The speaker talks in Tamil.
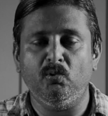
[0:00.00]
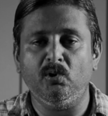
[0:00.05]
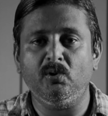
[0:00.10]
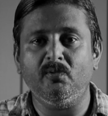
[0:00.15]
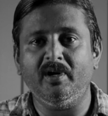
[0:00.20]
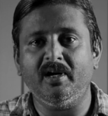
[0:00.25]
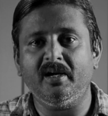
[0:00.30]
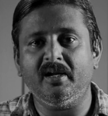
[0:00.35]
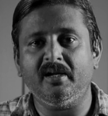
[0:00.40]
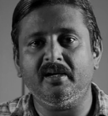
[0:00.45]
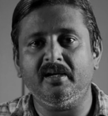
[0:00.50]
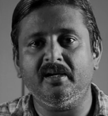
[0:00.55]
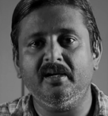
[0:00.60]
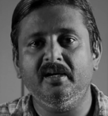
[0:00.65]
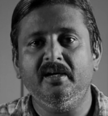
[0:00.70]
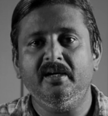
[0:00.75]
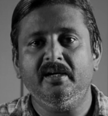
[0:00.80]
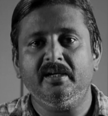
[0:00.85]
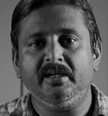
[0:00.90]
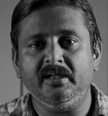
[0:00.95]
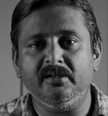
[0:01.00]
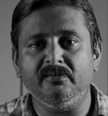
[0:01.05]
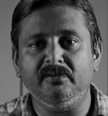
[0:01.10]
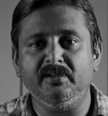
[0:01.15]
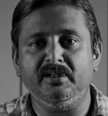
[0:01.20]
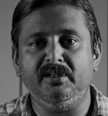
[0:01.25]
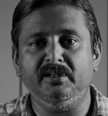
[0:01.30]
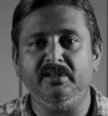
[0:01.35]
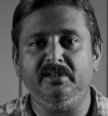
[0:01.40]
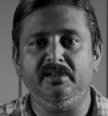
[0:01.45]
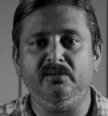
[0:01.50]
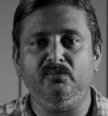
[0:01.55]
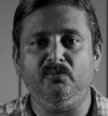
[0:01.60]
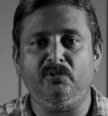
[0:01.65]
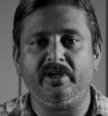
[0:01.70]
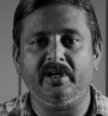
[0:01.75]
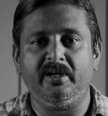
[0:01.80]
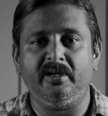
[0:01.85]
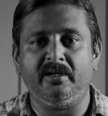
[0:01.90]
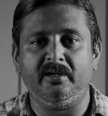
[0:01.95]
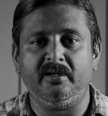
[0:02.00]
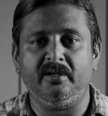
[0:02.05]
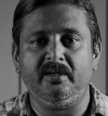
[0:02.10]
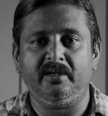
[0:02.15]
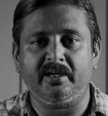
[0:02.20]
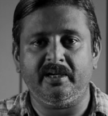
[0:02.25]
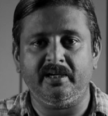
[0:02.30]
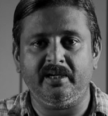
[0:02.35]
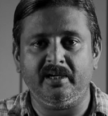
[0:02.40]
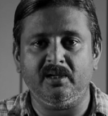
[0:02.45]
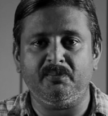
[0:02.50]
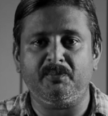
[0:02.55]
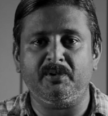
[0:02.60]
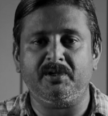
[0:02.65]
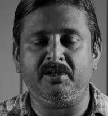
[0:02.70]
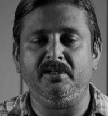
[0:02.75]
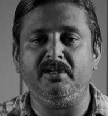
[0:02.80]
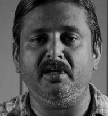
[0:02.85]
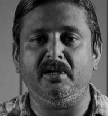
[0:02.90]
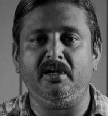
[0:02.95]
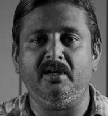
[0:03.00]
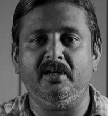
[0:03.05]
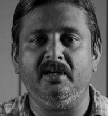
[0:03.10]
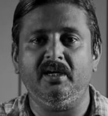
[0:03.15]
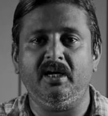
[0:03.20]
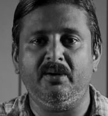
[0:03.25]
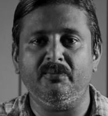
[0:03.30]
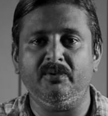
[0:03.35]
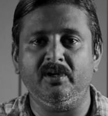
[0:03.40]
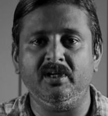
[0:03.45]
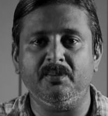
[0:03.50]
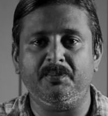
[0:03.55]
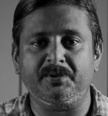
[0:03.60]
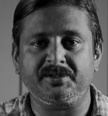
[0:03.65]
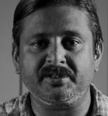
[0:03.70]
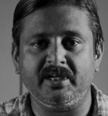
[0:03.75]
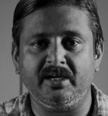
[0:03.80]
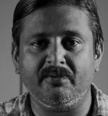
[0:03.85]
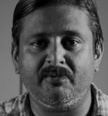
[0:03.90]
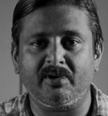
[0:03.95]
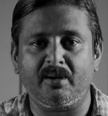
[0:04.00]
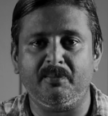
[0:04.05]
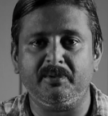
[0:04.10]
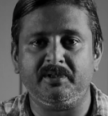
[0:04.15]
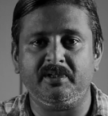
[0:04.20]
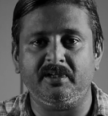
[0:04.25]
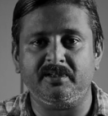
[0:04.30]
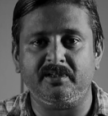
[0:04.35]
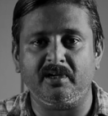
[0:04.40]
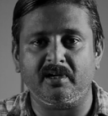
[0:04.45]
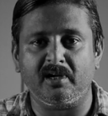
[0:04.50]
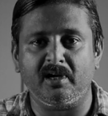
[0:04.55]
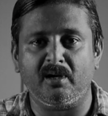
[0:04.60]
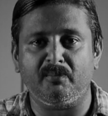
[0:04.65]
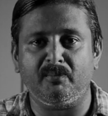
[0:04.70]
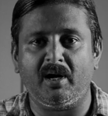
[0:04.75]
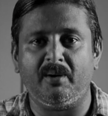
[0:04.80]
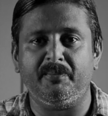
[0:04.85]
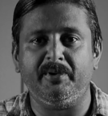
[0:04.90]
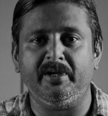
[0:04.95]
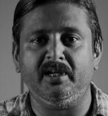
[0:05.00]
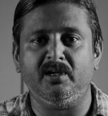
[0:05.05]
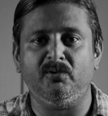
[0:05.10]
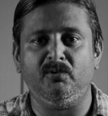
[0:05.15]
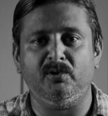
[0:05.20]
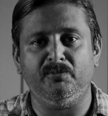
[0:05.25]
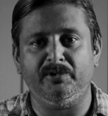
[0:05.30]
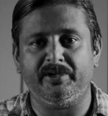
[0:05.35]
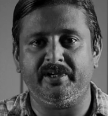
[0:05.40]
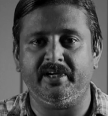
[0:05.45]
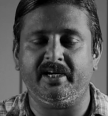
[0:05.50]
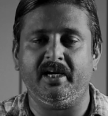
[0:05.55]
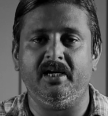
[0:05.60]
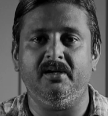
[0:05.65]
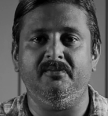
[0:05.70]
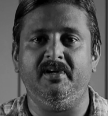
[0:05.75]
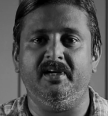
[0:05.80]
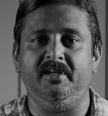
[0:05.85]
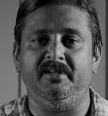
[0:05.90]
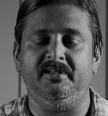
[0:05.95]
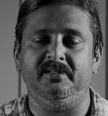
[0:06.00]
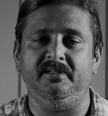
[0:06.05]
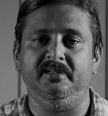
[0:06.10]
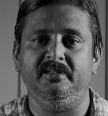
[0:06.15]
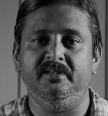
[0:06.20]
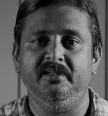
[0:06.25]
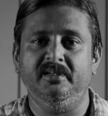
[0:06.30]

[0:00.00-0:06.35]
ஒருவேளை இது வந்து முறையாக கையாளப்பட்டிருந்தேன்னா அவங்களுக்கு பிரச்சனையே வராமல் தடுத்துருக்கலாமா அப்படிங்கிற ஒரு முக்கிய கேள்வி இருது